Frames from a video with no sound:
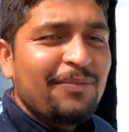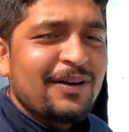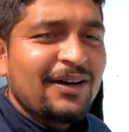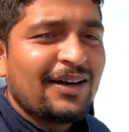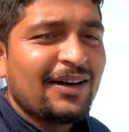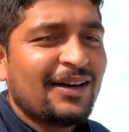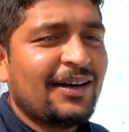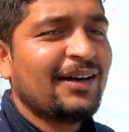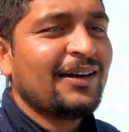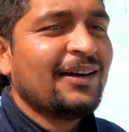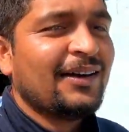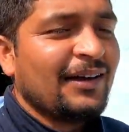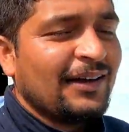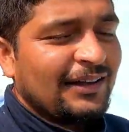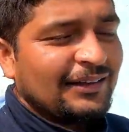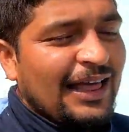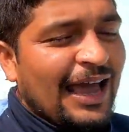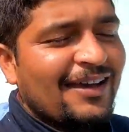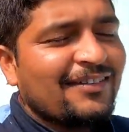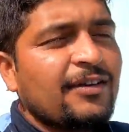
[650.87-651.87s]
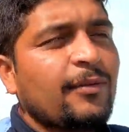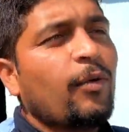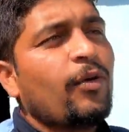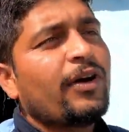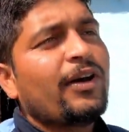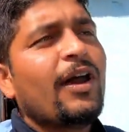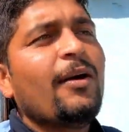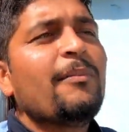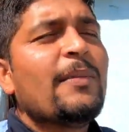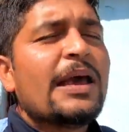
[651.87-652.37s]
अब ताई जी
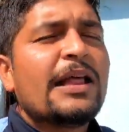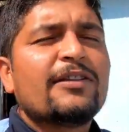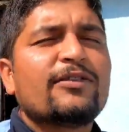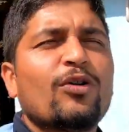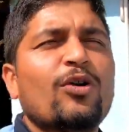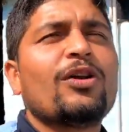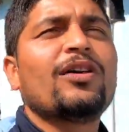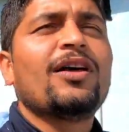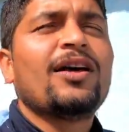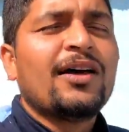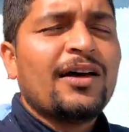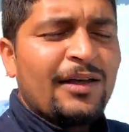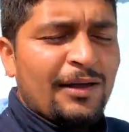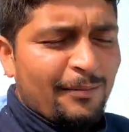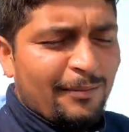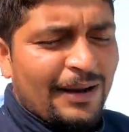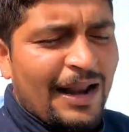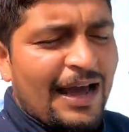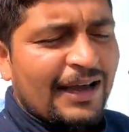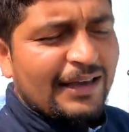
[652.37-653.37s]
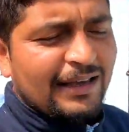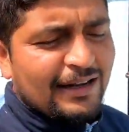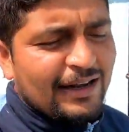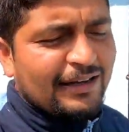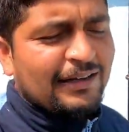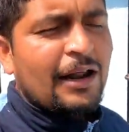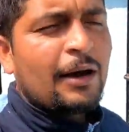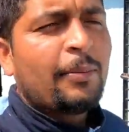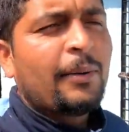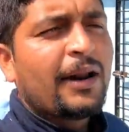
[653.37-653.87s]
बोल रही है मेल जोल बना के
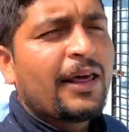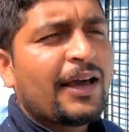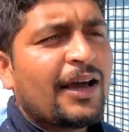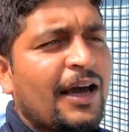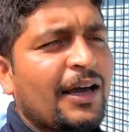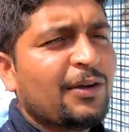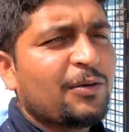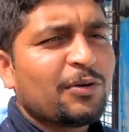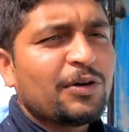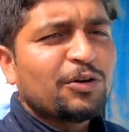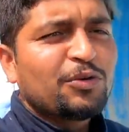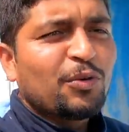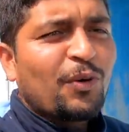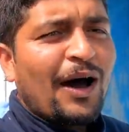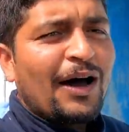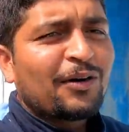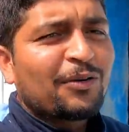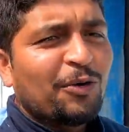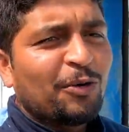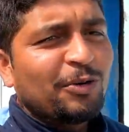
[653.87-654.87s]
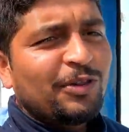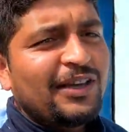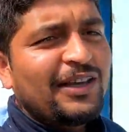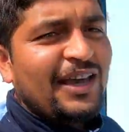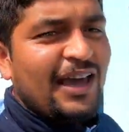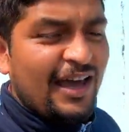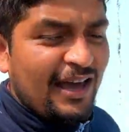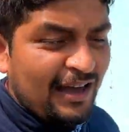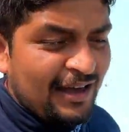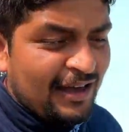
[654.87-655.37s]
रखना पड़ेगा क्योंकि दुकान खोल
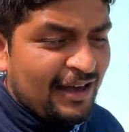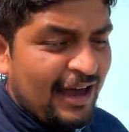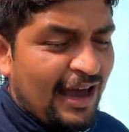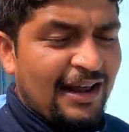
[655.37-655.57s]
दी है